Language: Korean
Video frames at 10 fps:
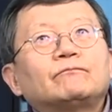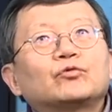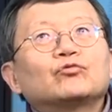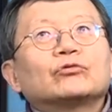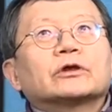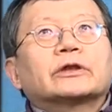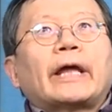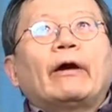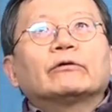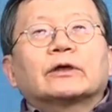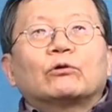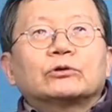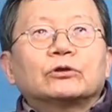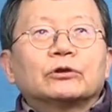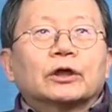중국이 대형 사고
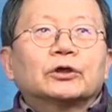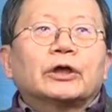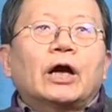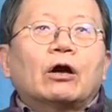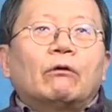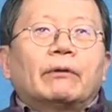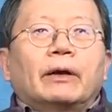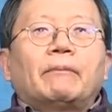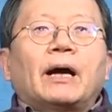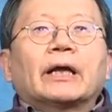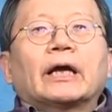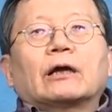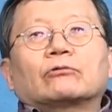치는 날 그게 한꺼번에 만 개가